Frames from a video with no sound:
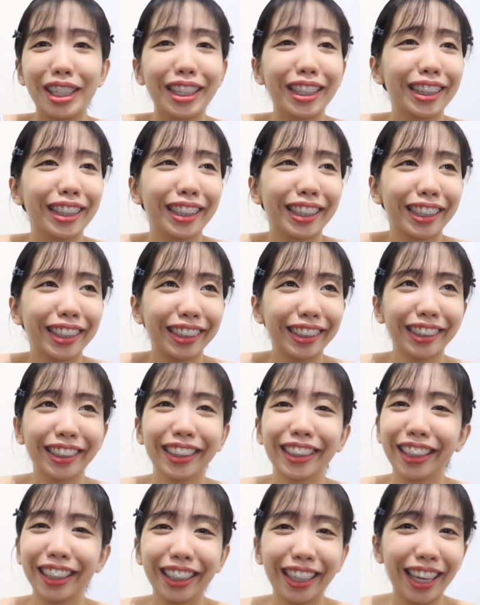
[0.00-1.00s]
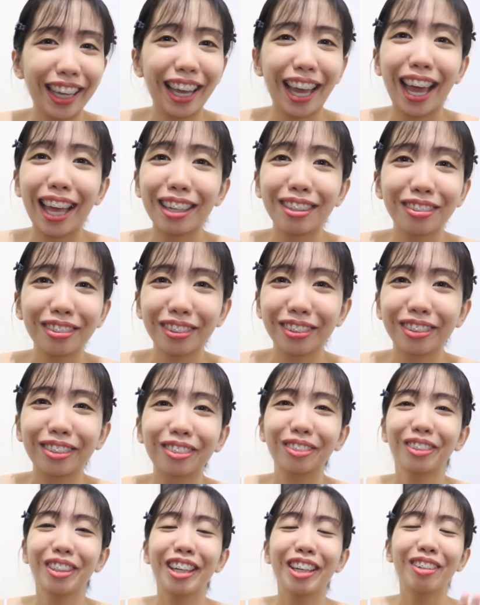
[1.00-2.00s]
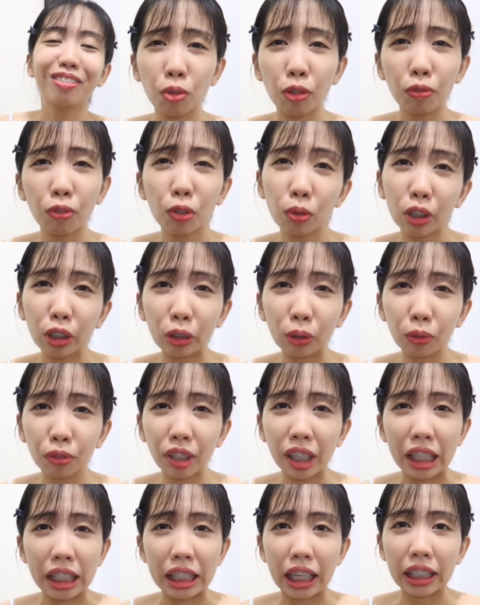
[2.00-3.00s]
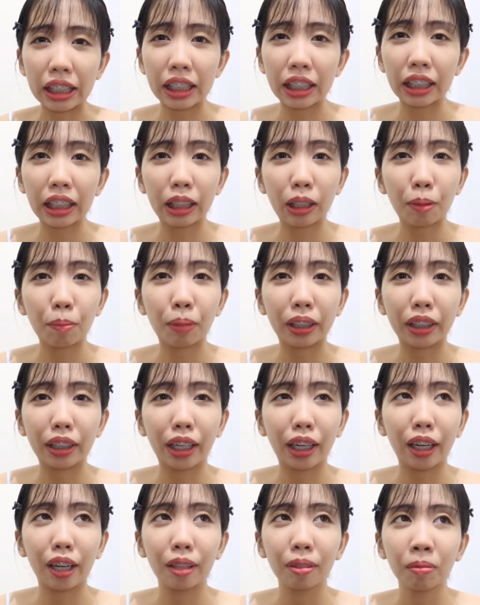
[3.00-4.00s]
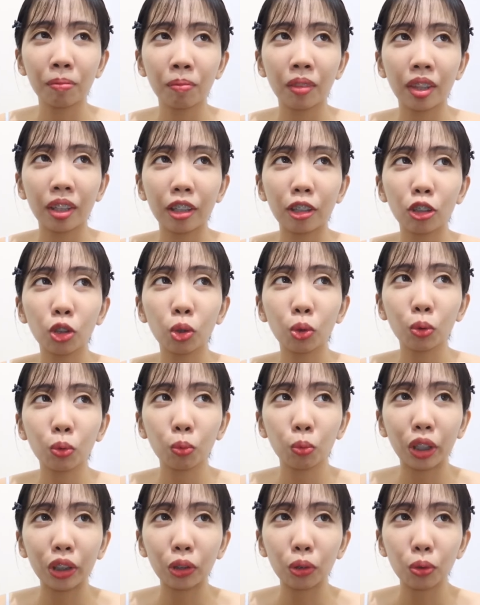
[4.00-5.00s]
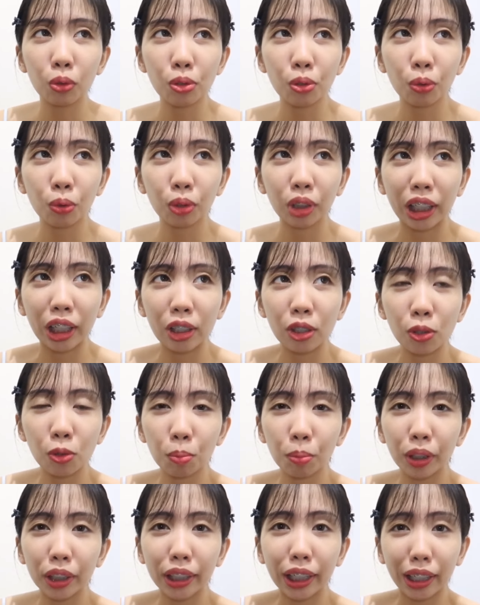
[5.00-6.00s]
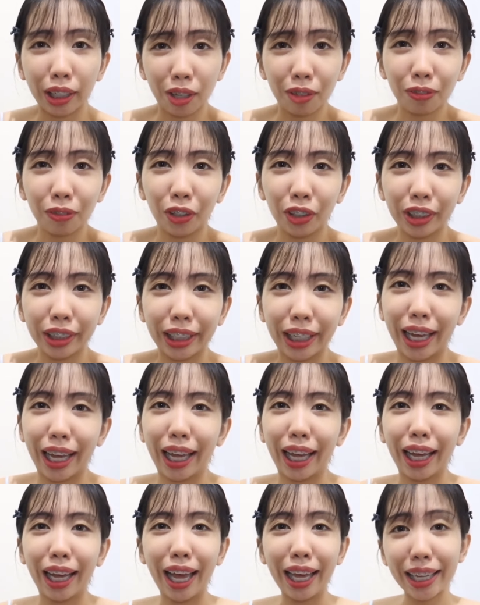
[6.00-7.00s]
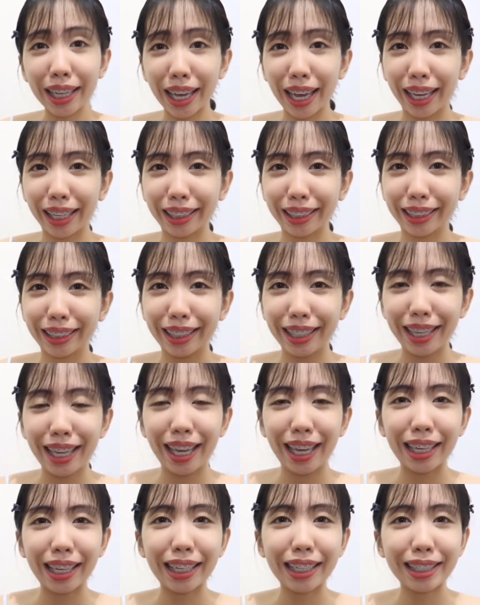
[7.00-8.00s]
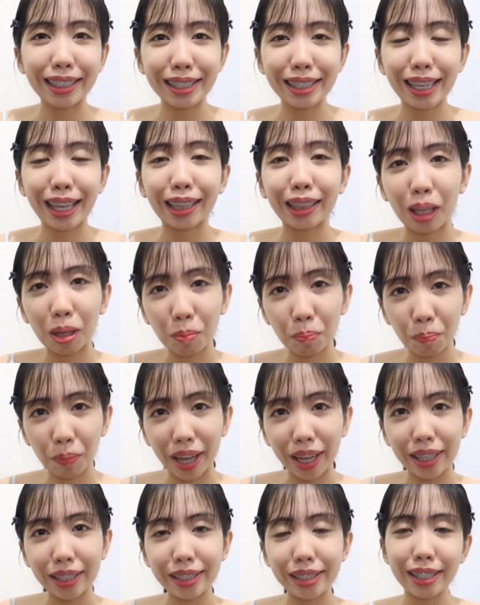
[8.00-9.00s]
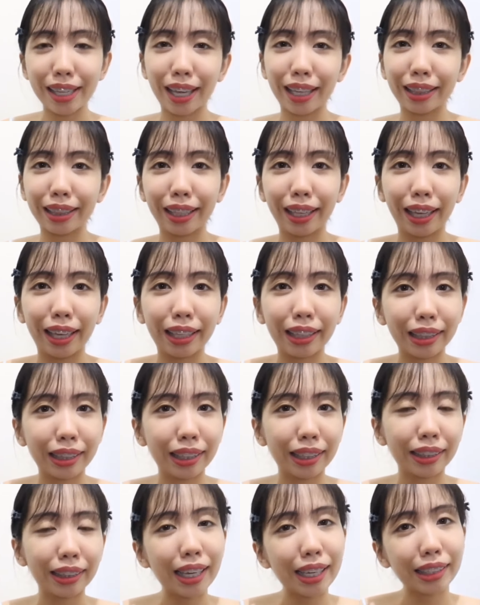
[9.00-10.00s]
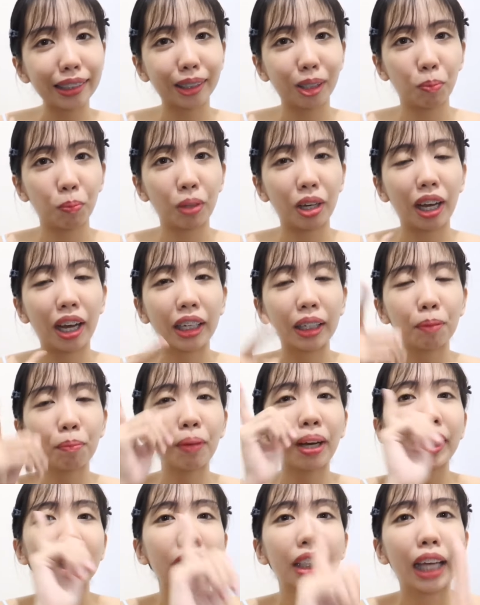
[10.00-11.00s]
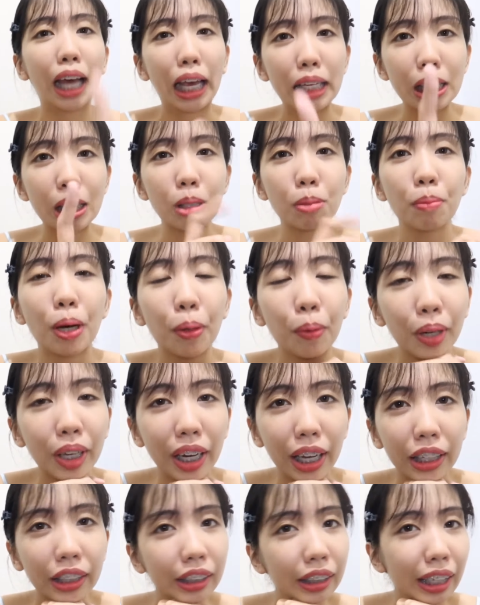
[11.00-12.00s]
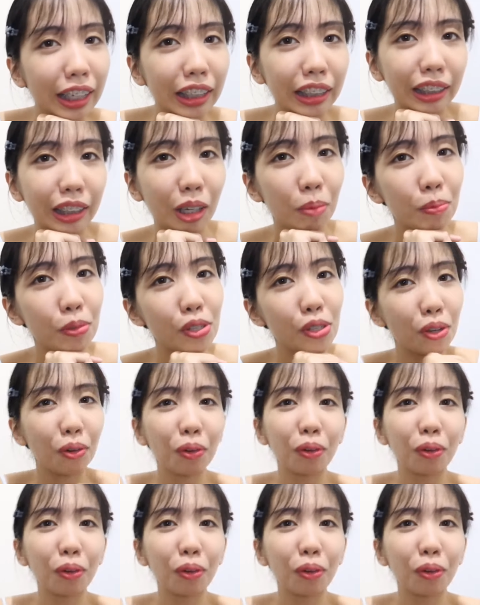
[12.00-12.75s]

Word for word: I mean, I don't know. If you want to feel sexy din naman na you don't want to show na super nag-effort ka. Ayan heels, and then pants, and then pink top lang. But guys, bawal ang pink top.